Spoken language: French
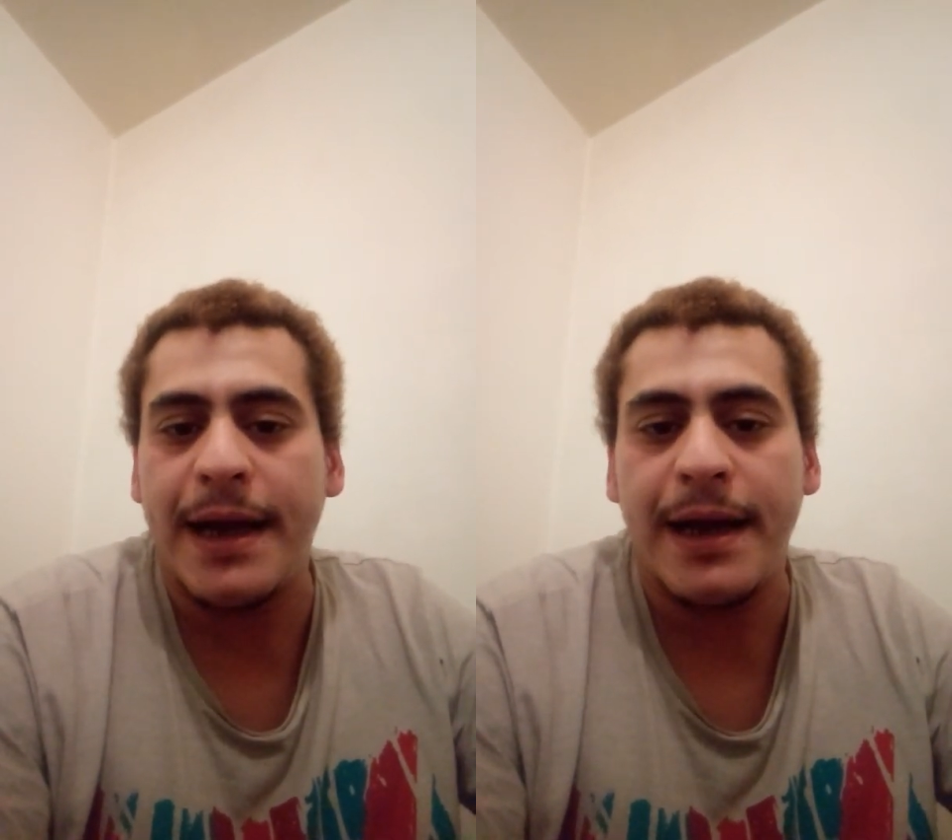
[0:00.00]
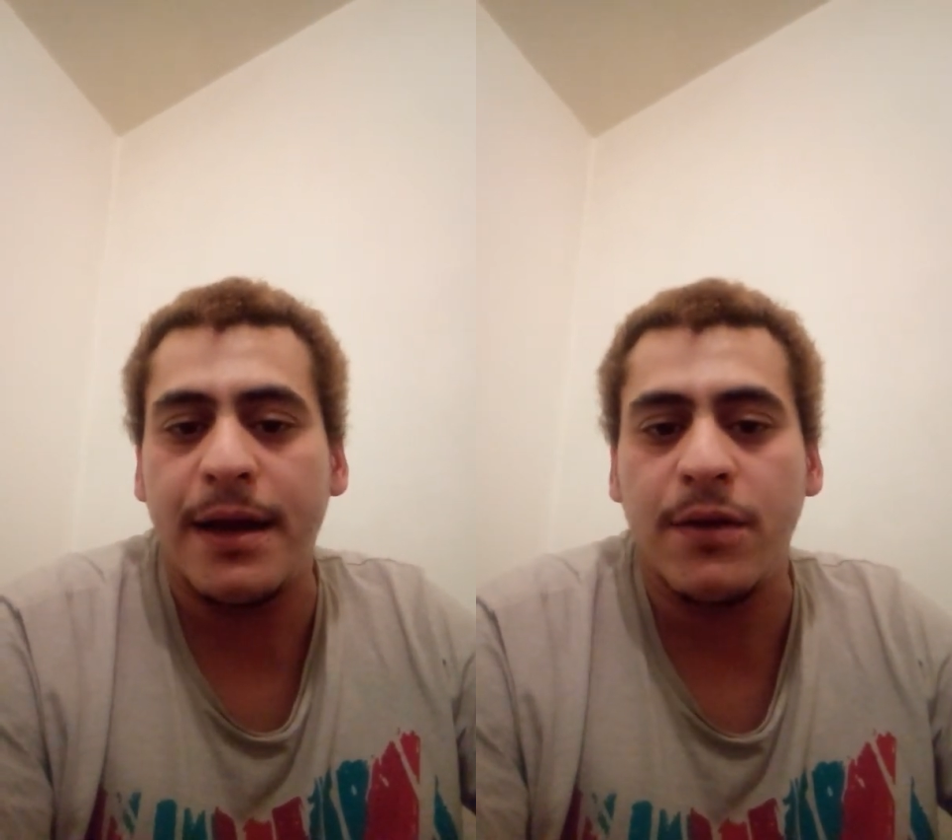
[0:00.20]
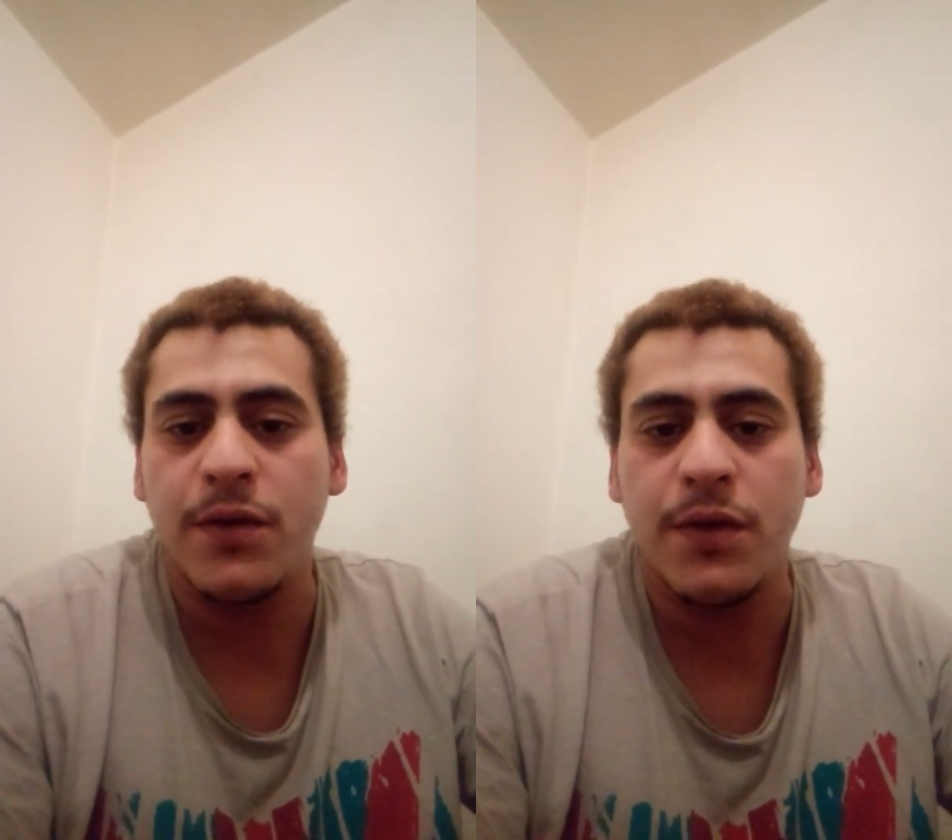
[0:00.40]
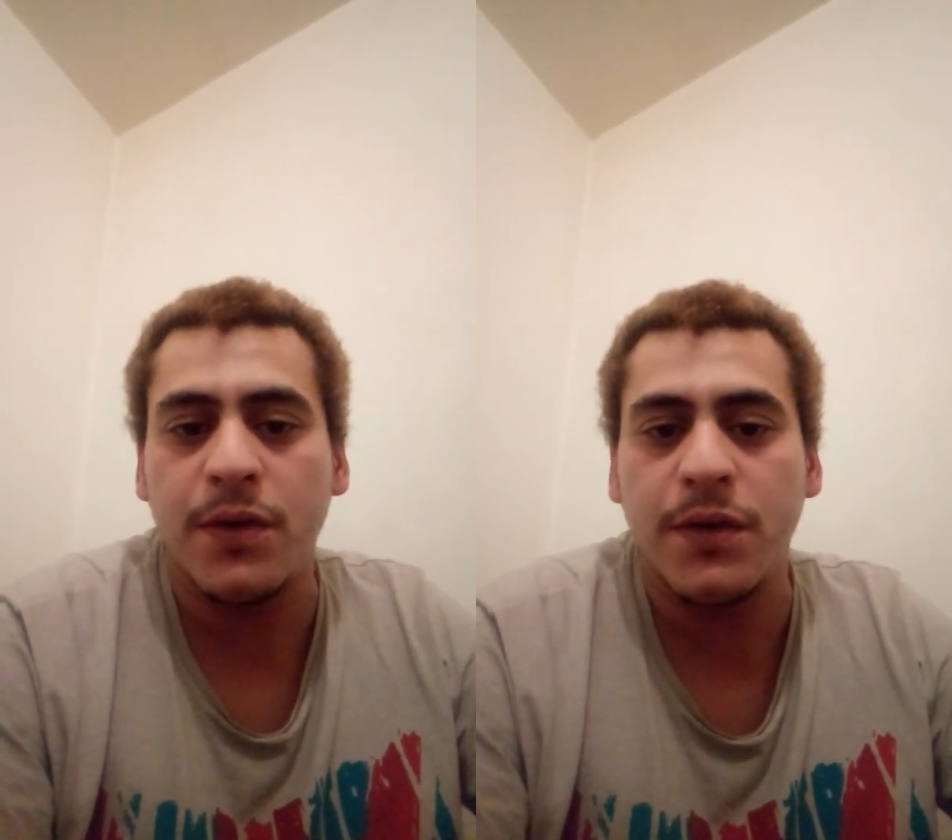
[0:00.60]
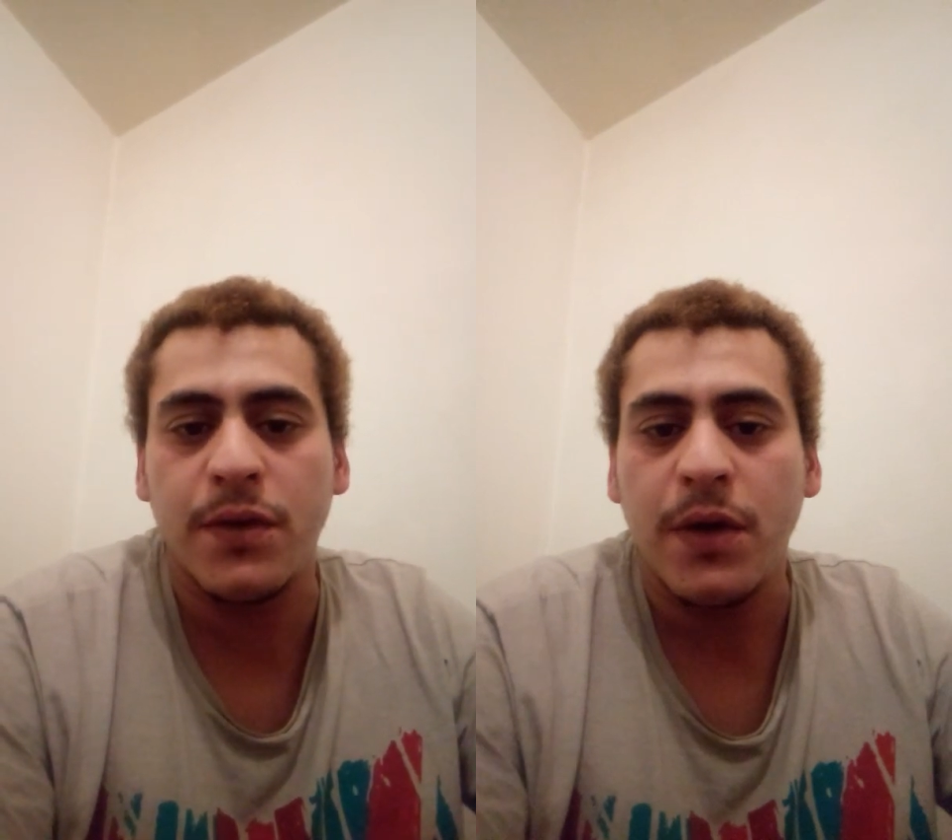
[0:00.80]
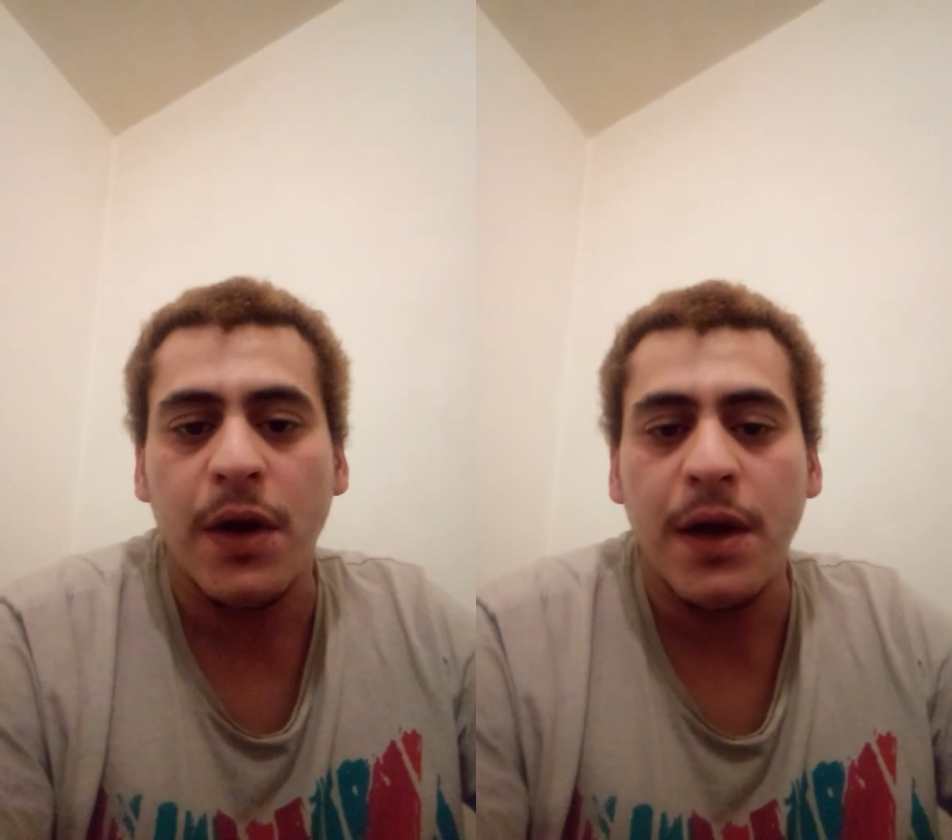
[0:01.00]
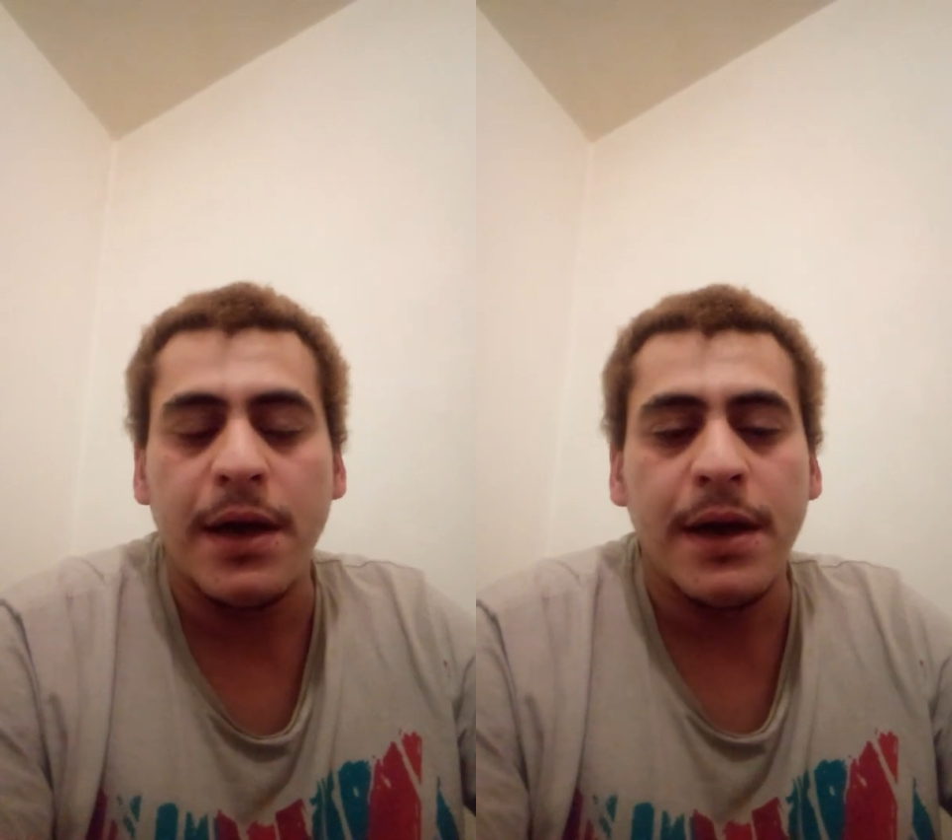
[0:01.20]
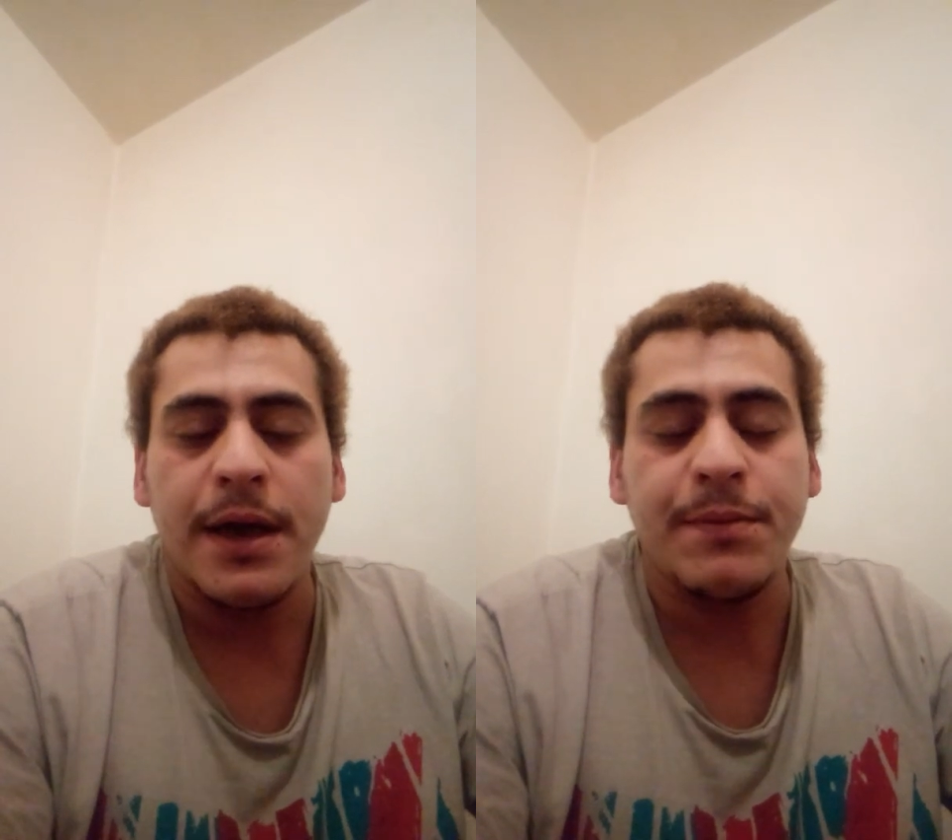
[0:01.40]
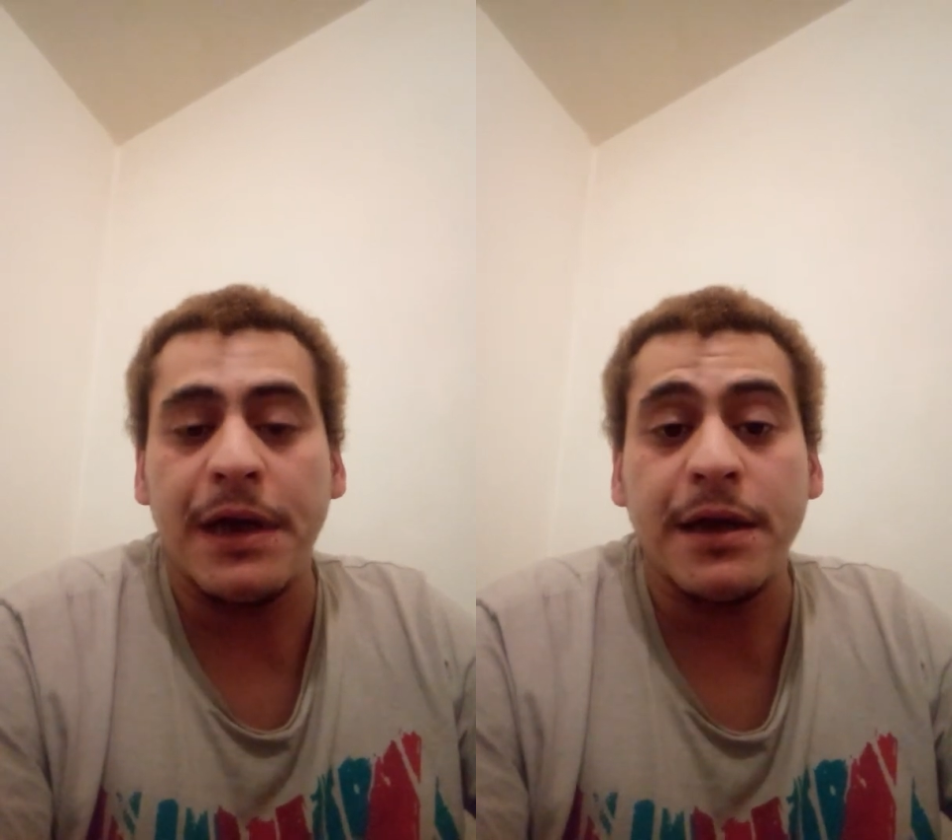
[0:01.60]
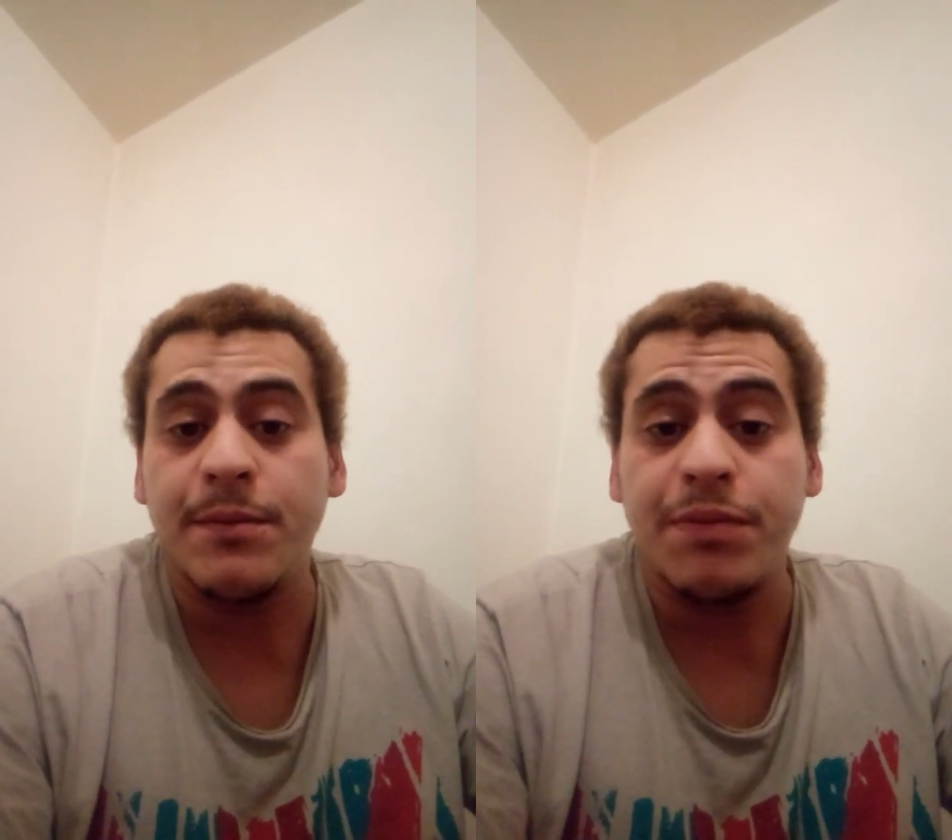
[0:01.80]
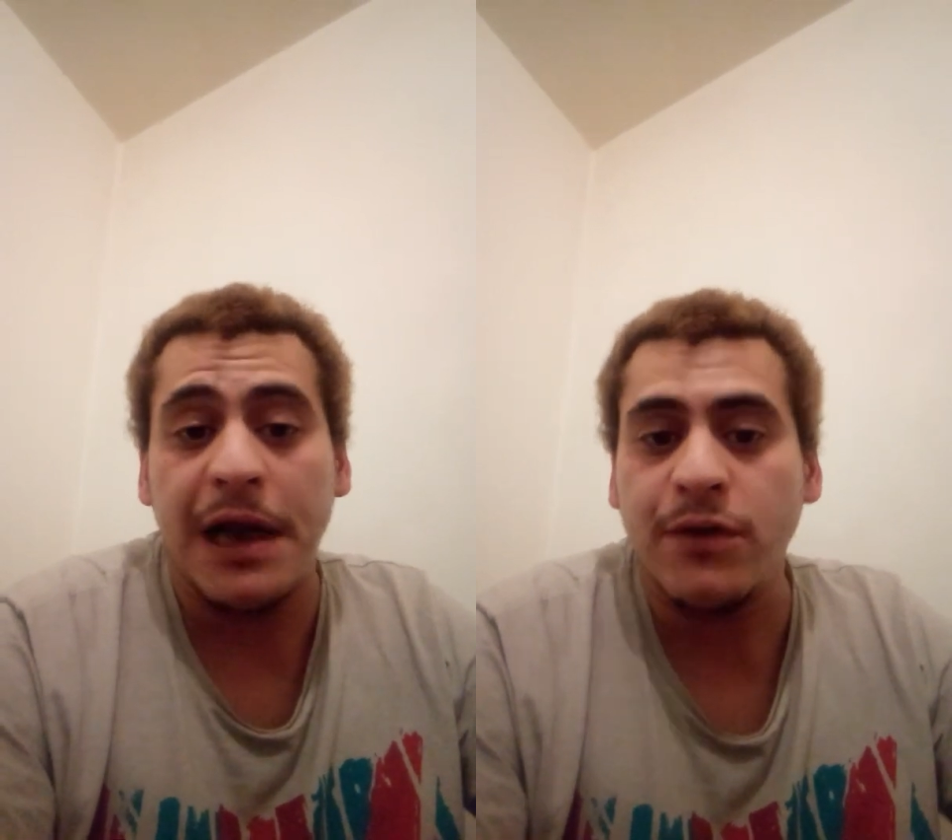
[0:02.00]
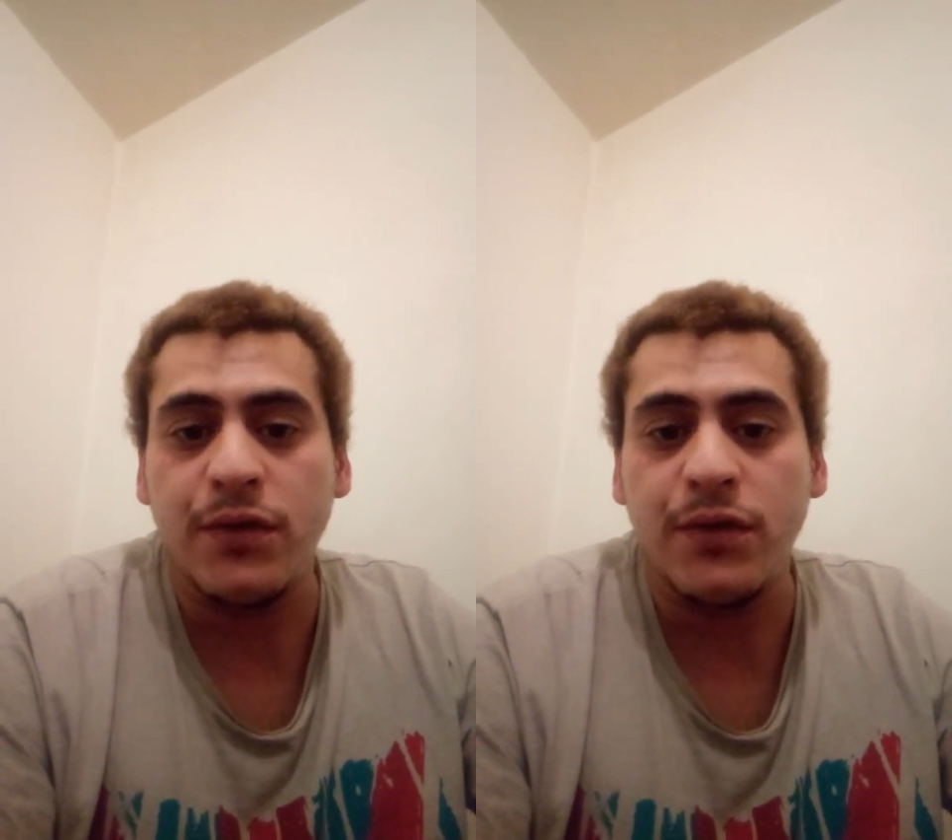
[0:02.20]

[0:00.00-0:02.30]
euh, plein, d'outils différents